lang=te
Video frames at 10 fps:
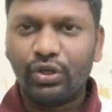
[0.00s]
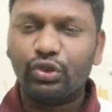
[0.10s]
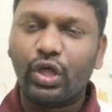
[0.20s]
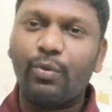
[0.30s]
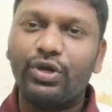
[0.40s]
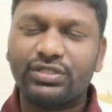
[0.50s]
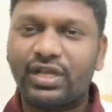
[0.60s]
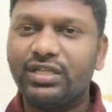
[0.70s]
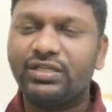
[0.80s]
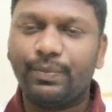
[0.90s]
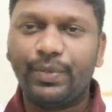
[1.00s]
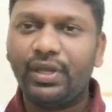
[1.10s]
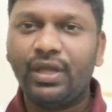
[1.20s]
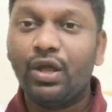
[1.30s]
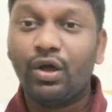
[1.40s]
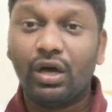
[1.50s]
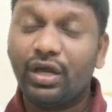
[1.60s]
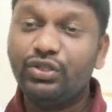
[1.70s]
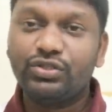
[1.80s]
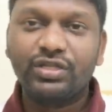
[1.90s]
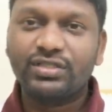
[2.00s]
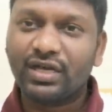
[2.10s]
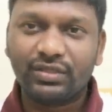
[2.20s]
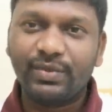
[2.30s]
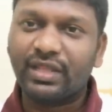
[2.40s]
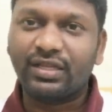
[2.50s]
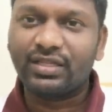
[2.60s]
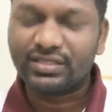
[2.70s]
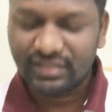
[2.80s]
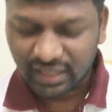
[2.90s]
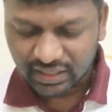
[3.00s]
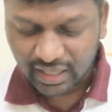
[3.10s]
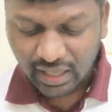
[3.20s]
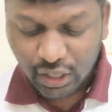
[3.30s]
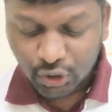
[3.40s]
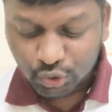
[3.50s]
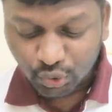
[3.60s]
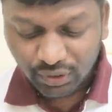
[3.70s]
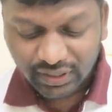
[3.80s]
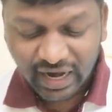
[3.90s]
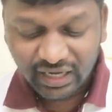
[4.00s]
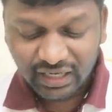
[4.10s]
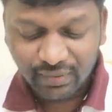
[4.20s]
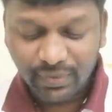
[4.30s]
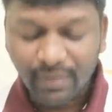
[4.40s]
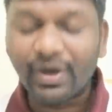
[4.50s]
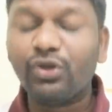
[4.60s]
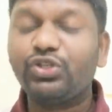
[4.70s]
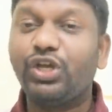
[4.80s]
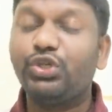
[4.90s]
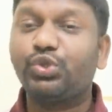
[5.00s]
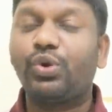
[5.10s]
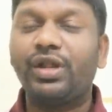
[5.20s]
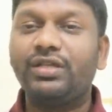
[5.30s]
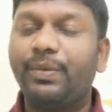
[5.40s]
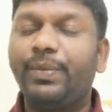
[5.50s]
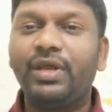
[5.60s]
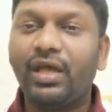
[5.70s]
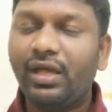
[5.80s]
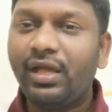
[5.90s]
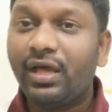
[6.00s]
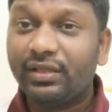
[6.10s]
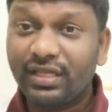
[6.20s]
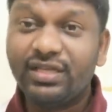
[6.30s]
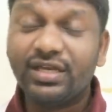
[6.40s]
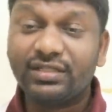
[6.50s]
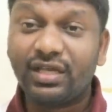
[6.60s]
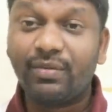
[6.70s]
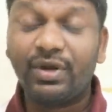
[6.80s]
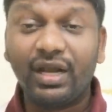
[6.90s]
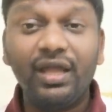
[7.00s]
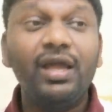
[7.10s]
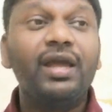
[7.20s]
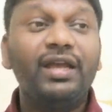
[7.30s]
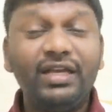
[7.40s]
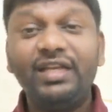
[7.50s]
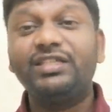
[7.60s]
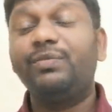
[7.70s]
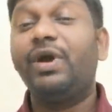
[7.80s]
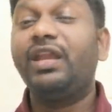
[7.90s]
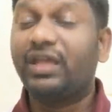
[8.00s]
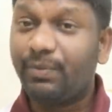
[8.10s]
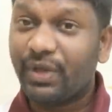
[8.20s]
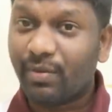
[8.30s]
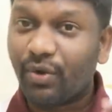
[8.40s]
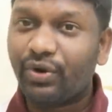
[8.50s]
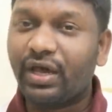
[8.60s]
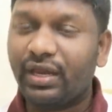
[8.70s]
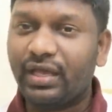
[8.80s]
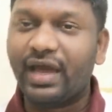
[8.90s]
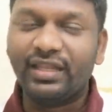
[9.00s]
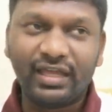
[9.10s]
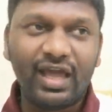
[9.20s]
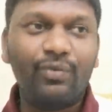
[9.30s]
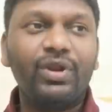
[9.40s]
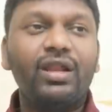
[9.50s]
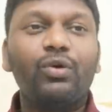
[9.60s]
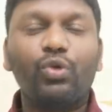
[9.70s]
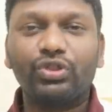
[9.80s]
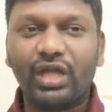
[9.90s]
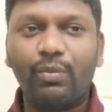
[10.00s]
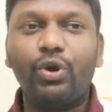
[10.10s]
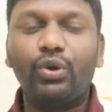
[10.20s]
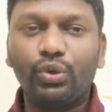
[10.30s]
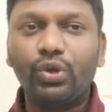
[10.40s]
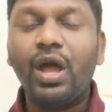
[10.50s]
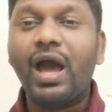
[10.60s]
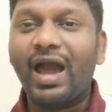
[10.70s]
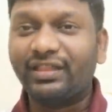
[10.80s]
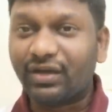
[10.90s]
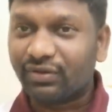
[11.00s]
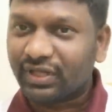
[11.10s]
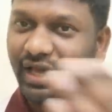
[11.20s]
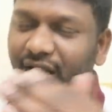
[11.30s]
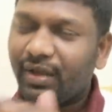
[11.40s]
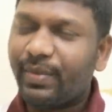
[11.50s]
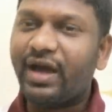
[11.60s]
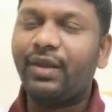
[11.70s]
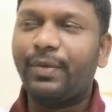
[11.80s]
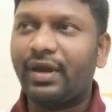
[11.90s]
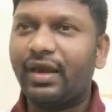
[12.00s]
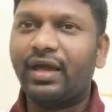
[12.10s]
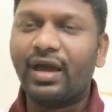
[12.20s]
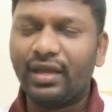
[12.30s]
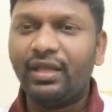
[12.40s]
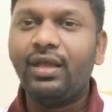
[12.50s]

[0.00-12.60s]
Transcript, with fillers: ఇంత అమౌంట్ ఇస్తారని చెప్పి ఇన్సూరెన్స్ సంగతి మీరు అందరూ తెలిసిందే కదా సో ఇలాంటి బీమాలు చేయించుకోండి అని చెప్పి తెలియజేస్తారంటే ఇంటి యజమానికి బీమా ఉండాలి ఆయనకి ఏమైనా కొంత అమౌంట్ ఆయన తర్వాత వాళ్ళ భార్య పిల్లలకు కానీ